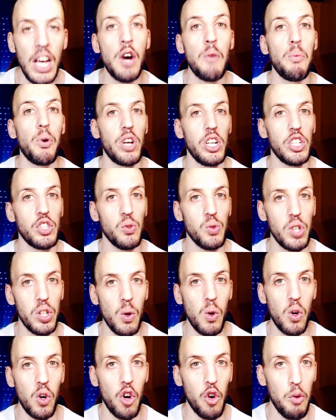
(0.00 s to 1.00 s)
porque es un
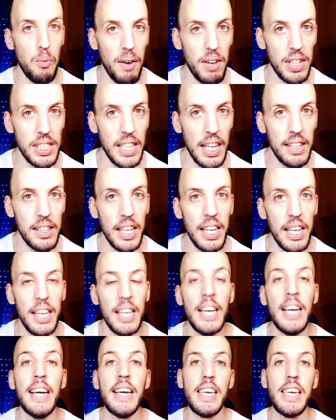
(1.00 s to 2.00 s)
título que ocupa bastante
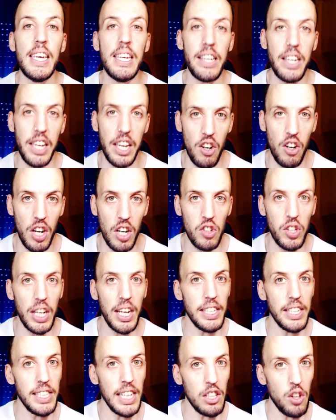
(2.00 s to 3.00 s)
y quiero que lo
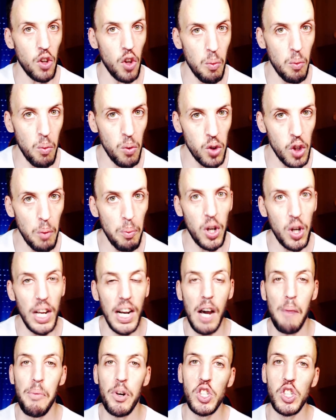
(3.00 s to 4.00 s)
tengáis ya todo el mundo porque
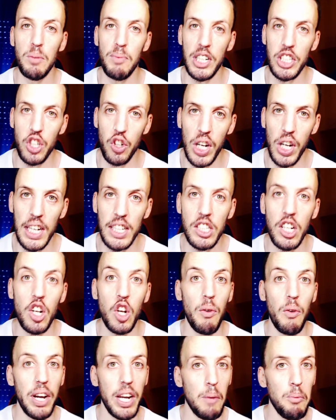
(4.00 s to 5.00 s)
las próximas horas
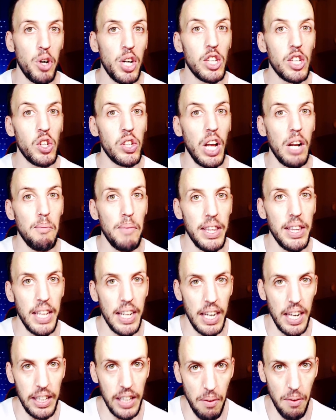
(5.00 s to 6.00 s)
lo van a poner totalmente
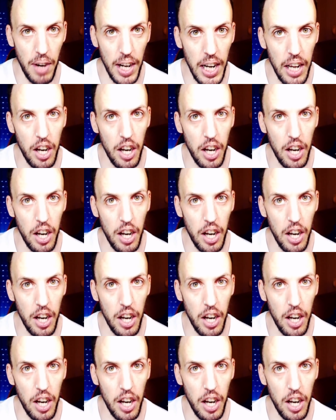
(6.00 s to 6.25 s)
gratis, ¿vale?